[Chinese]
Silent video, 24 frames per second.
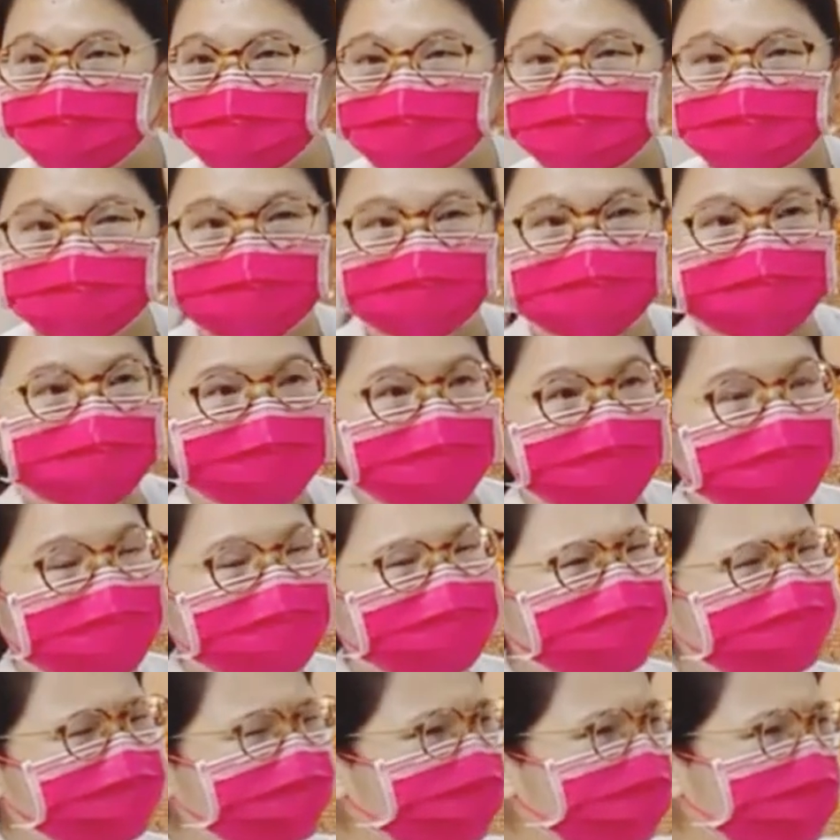做劳务
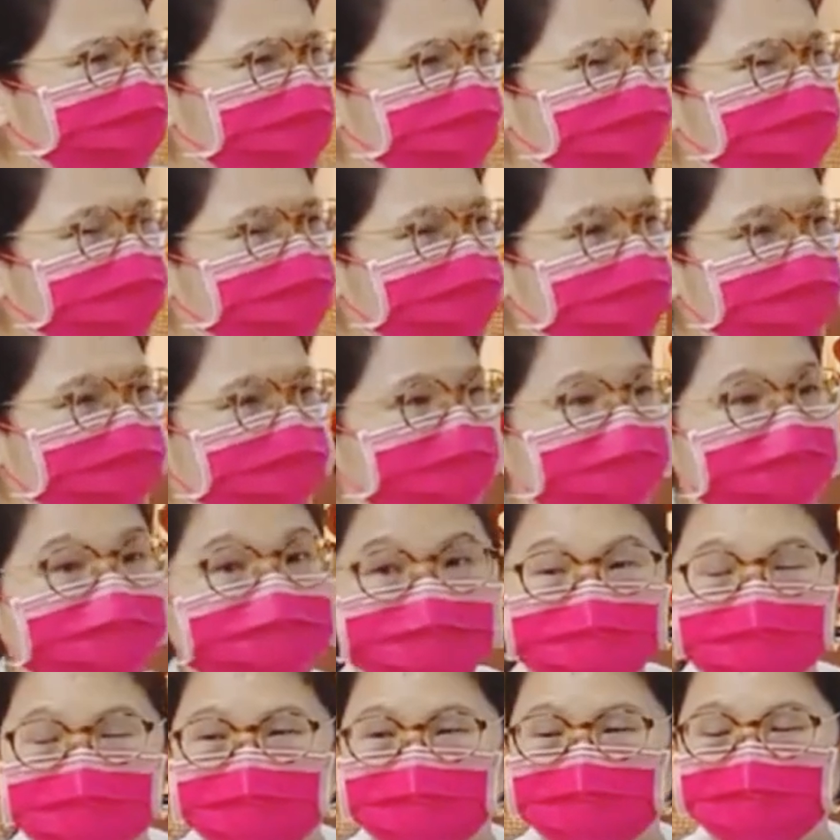布施，好，
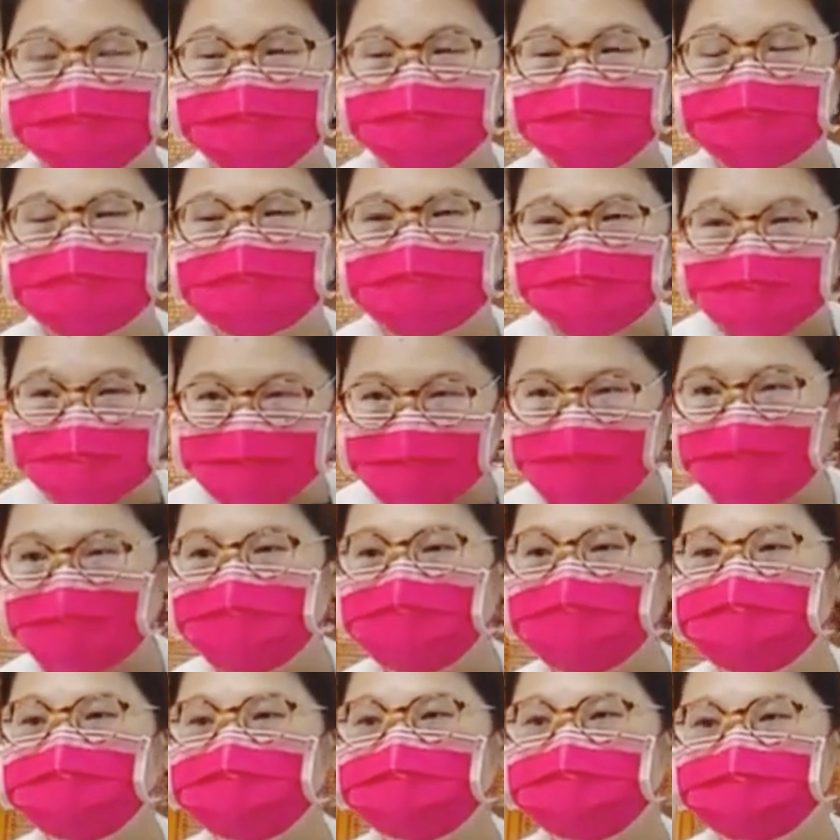你不能说你的劳务
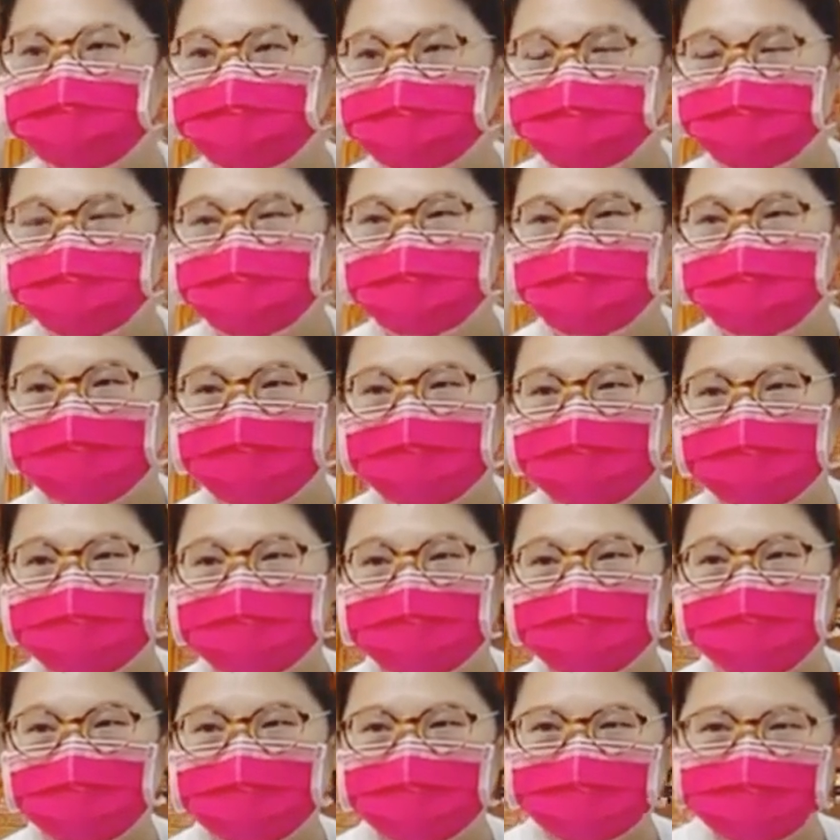你都布出不
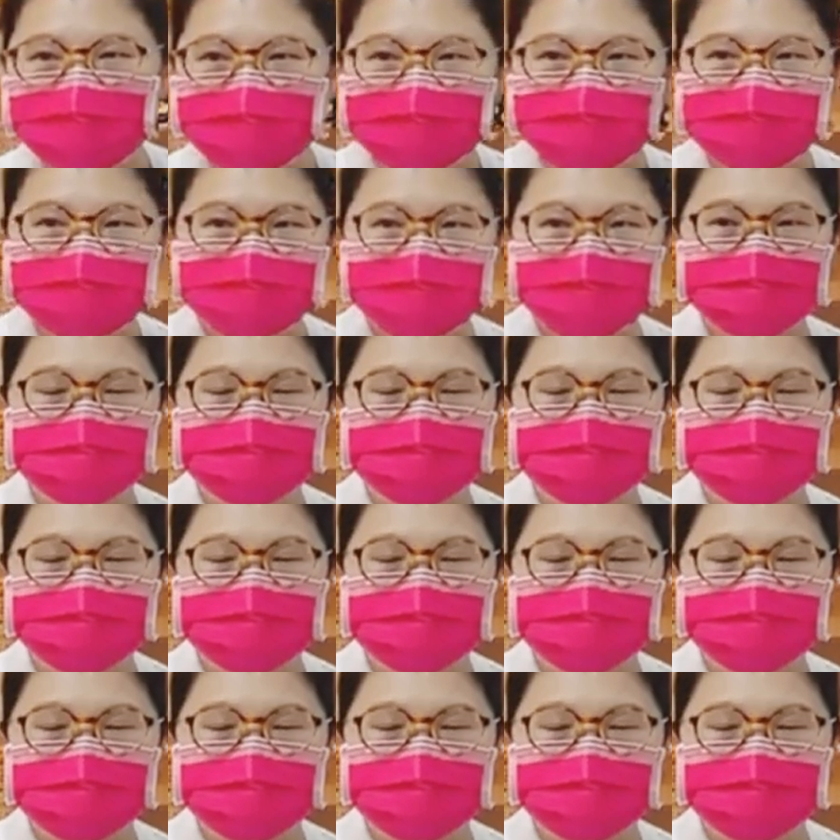布施不出来，